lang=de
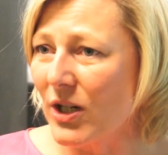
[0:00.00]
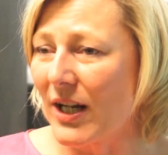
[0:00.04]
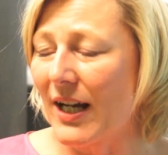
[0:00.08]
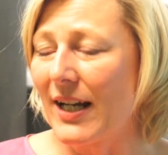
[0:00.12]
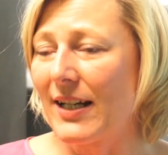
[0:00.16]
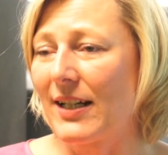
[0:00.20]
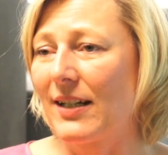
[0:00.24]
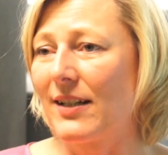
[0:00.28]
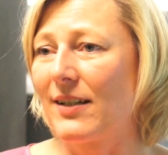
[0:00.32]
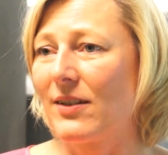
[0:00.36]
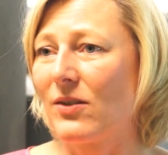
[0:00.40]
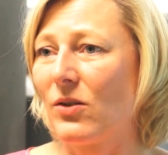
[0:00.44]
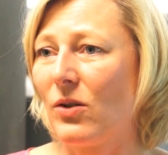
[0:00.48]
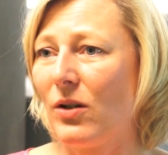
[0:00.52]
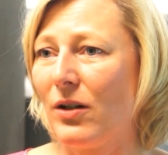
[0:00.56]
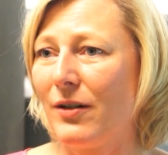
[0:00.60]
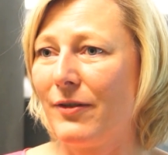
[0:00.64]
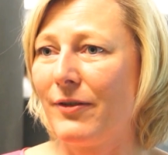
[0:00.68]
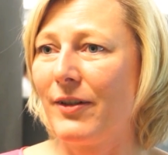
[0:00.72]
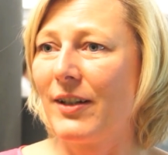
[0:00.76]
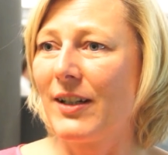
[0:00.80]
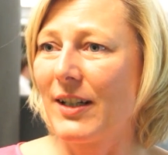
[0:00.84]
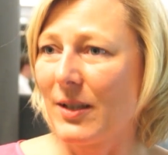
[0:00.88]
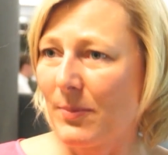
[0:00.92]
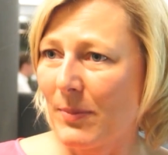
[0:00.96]
scheitert es
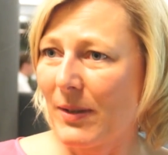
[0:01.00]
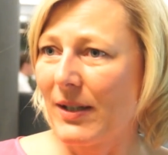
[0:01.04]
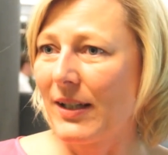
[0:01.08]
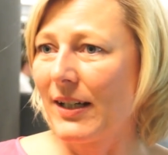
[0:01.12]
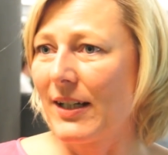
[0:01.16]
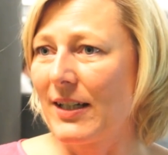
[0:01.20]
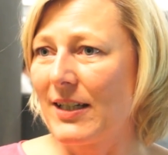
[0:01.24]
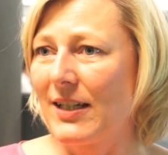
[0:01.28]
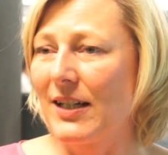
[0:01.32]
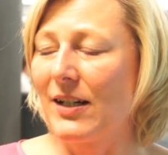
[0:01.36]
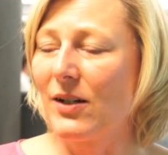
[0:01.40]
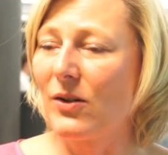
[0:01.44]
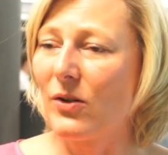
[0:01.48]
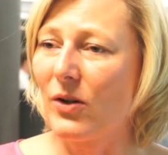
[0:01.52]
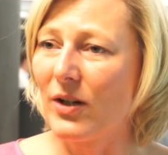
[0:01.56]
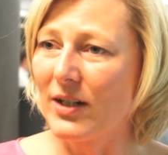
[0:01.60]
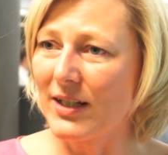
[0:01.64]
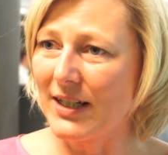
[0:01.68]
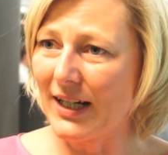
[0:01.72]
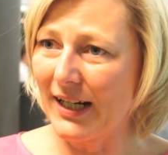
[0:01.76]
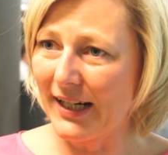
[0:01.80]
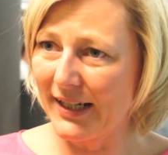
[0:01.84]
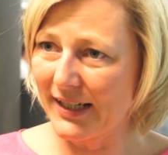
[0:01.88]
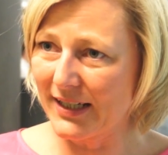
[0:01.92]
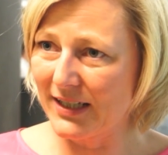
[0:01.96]
häufig, dass man die richtigen
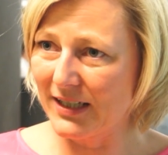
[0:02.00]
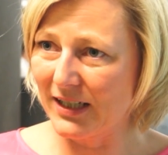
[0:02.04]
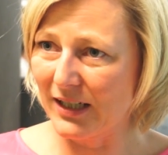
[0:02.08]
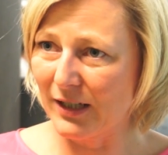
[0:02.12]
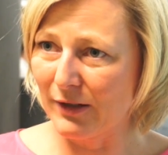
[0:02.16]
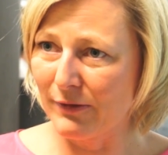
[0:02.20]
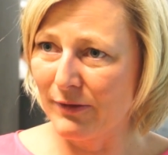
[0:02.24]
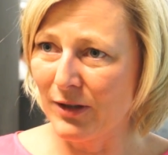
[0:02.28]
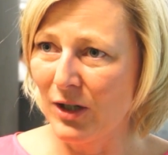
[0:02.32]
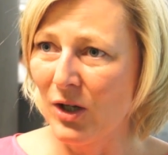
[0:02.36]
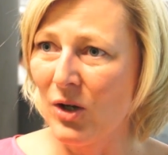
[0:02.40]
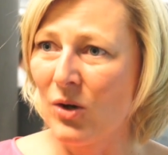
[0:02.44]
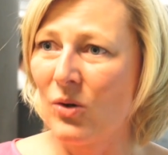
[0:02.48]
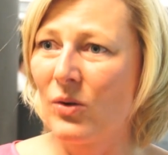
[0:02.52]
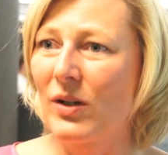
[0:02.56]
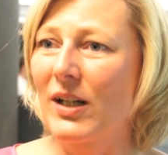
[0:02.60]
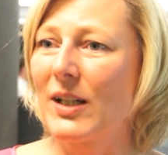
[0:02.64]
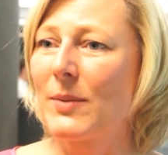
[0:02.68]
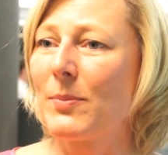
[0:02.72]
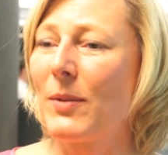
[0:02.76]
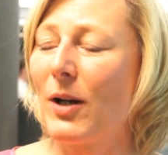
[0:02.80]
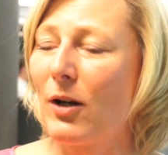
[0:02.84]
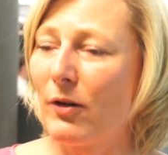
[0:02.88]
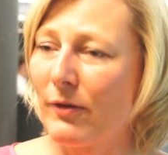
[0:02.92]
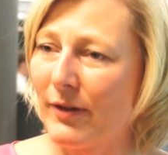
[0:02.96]
Leute eigentlich trifft und
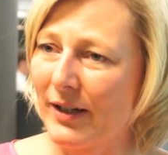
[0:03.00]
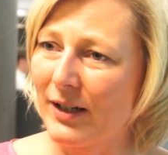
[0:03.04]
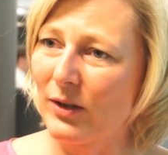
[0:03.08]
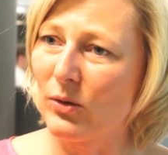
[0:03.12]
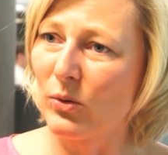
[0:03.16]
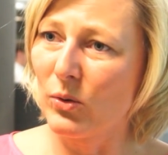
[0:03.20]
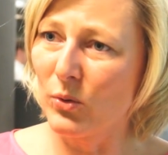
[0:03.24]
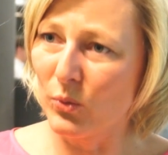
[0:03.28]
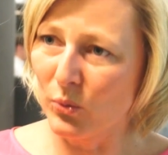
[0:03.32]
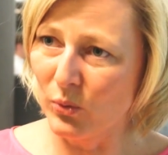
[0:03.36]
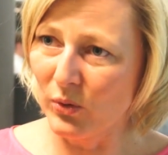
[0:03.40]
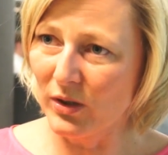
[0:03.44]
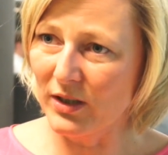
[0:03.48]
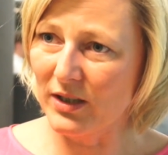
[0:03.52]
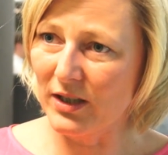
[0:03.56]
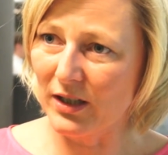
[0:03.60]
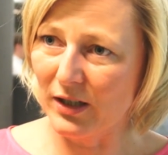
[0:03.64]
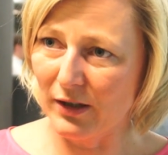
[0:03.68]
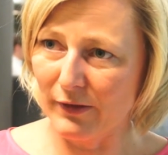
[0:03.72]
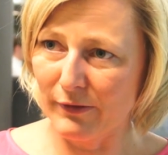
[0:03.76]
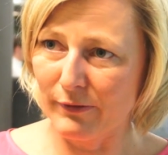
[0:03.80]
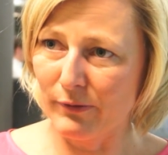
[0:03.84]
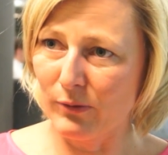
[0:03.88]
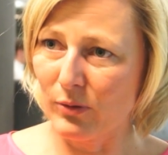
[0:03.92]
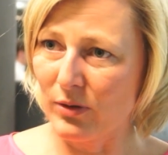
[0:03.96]
dass man auf eine Kultur
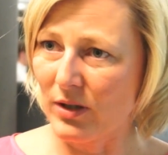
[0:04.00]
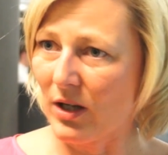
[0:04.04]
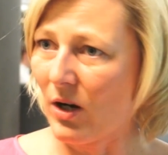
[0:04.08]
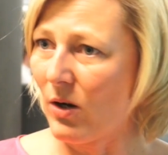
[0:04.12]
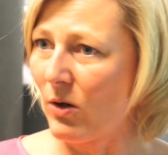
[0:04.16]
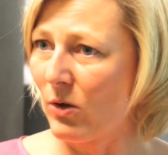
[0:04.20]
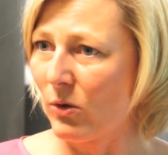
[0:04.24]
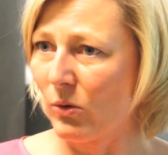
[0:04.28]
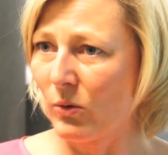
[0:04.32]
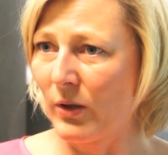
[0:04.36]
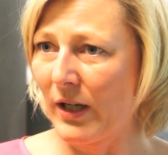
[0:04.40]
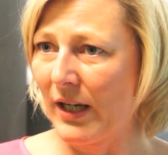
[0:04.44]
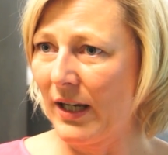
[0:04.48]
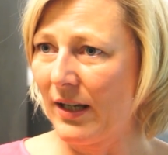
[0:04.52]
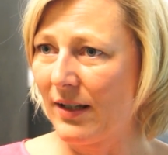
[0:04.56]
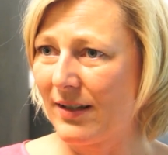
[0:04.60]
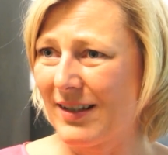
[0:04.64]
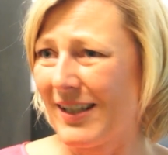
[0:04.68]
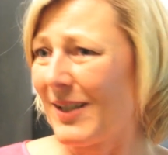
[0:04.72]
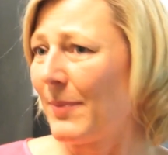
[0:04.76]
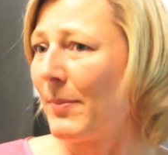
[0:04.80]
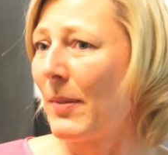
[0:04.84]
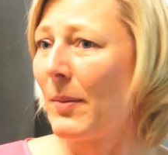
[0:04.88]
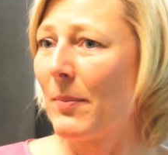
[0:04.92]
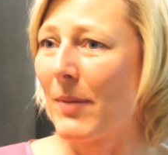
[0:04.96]
trifft, wo es auch okay
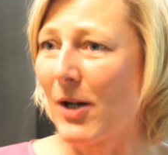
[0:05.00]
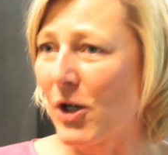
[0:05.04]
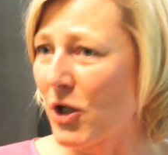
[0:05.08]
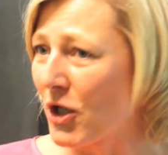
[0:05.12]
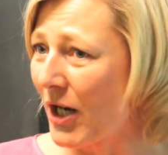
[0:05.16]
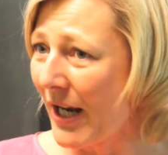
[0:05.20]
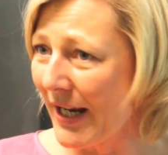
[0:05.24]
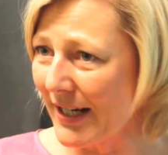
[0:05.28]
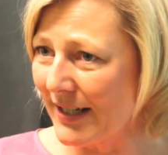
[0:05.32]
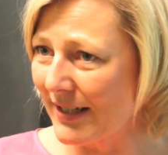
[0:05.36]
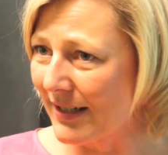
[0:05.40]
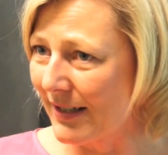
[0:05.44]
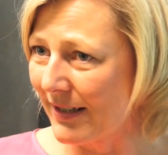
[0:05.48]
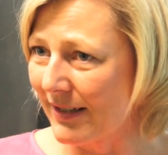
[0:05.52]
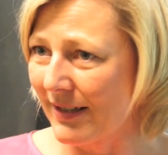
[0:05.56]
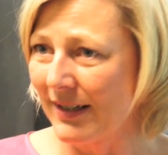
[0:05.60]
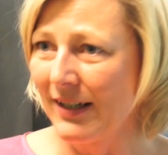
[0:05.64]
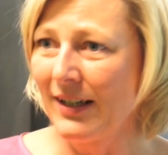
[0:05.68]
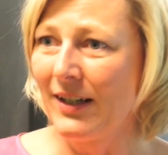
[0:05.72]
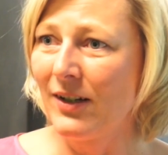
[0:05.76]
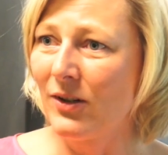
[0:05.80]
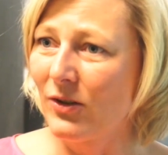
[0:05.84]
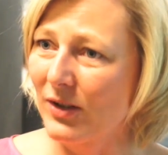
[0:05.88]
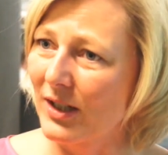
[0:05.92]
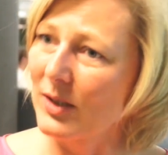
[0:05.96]
ist, dass man mal scheitert
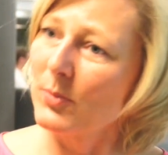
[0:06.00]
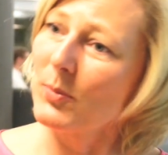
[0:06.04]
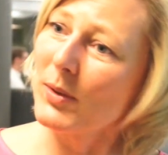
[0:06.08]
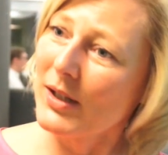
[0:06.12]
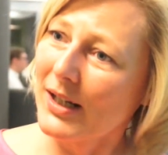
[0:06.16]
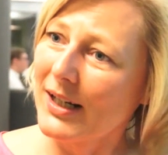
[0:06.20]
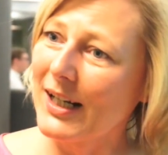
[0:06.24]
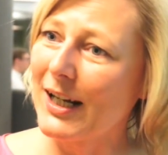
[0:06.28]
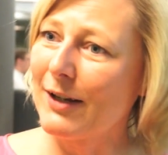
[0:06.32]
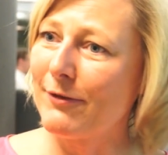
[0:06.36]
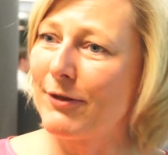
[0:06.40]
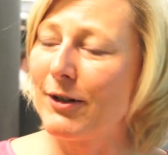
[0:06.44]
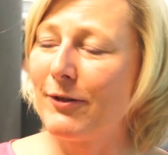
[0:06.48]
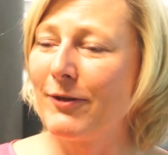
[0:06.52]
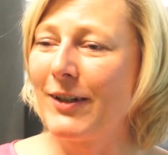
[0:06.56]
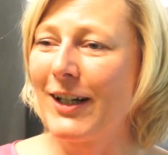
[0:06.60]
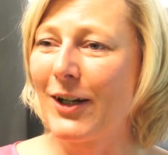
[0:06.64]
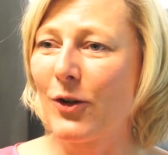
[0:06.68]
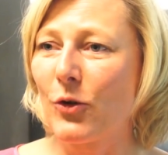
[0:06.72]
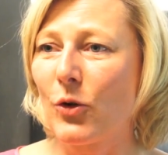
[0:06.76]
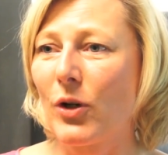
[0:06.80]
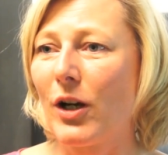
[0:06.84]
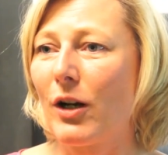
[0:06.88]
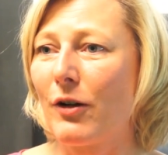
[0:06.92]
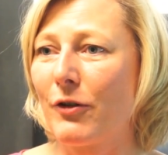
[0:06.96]
und dass man dann einfach
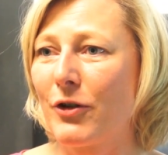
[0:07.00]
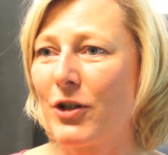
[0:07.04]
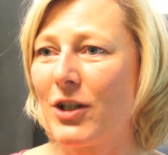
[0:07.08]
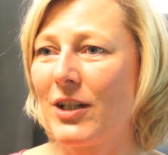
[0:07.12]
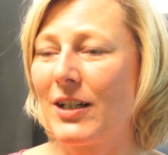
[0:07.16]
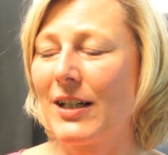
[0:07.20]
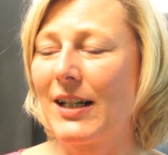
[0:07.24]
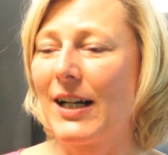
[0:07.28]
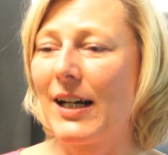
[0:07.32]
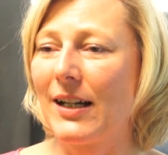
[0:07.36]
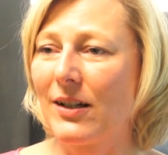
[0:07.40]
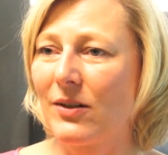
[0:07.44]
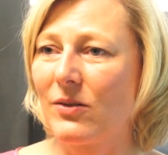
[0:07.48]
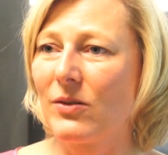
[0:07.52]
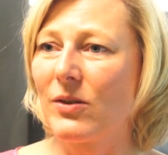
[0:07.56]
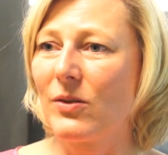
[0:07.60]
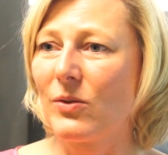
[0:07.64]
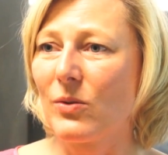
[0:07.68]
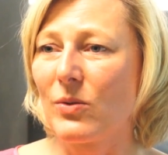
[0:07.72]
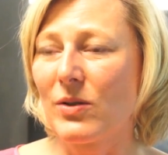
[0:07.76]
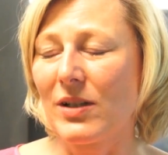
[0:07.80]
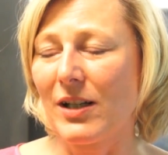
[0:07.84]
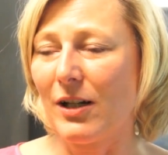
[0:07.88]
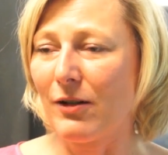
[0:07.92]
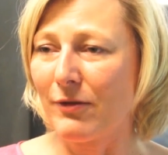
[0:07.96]
wieder neu aufstehen kann und
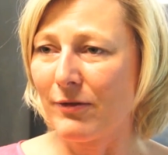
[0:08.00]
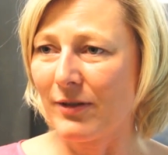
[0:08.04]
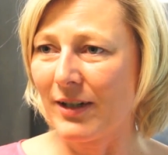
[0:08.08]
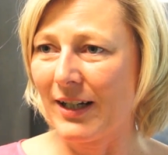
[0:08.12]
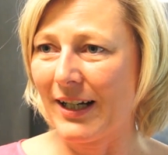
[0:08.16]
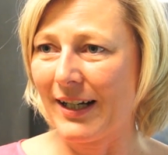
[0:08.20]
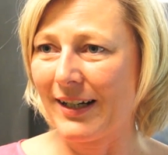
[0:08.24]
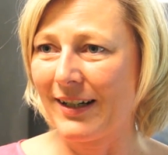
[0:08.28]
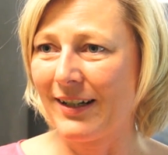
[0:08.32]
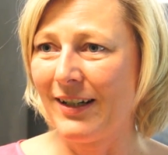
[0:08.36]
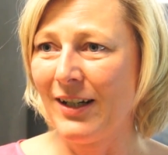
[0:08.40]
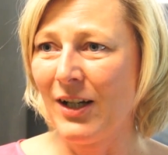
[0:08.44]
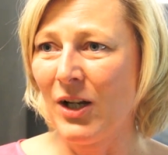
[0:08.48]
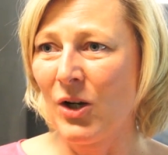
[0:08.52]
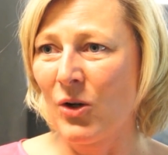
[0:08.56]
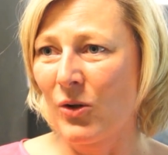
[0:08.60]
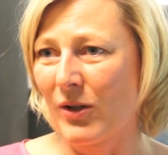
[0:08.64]
loslaufen kann.